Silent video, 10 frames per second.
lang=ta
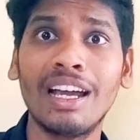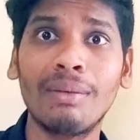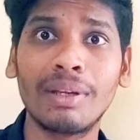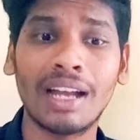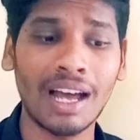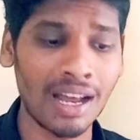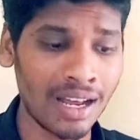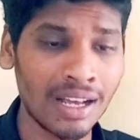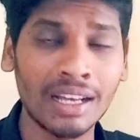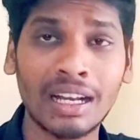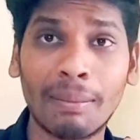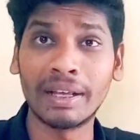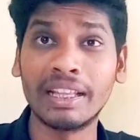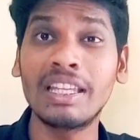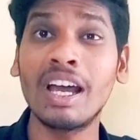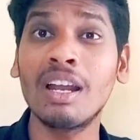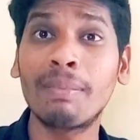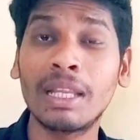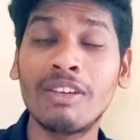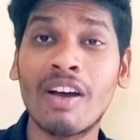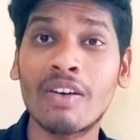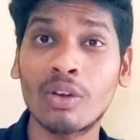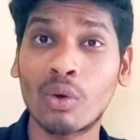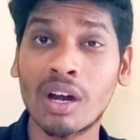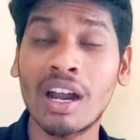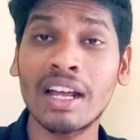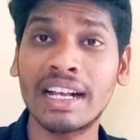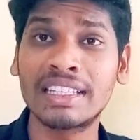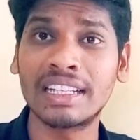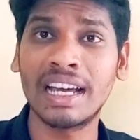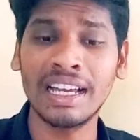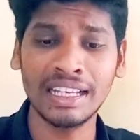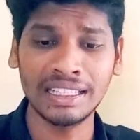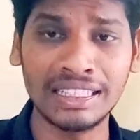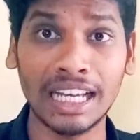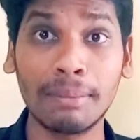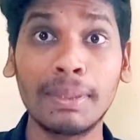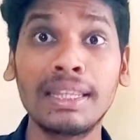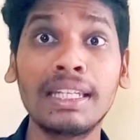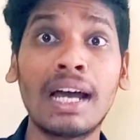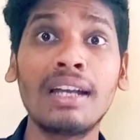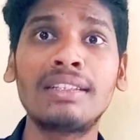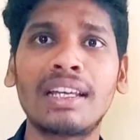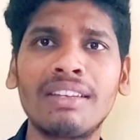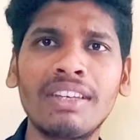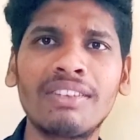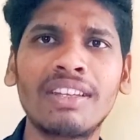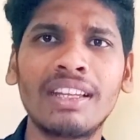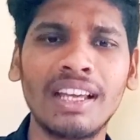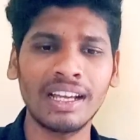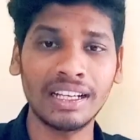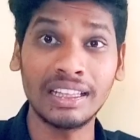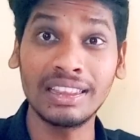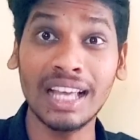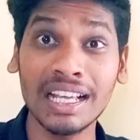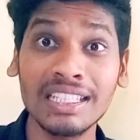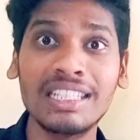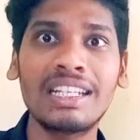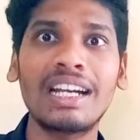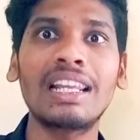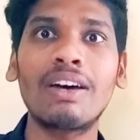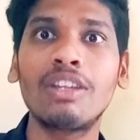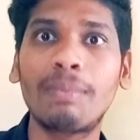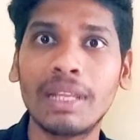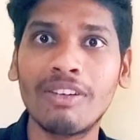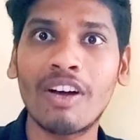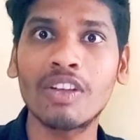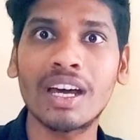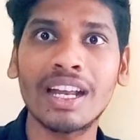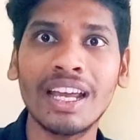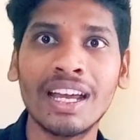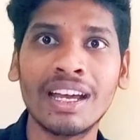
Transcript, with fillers: ஏன் அப்படின்னா நம்ம இந்தியாவில் பதிவாகிற கொரோனா கேஸில் எண்பத்தி நாலு சதவீதம் வந்து இந்த அஞ்சு ஸ்டேட்டில் தான் வந்து பதிவாகுதானே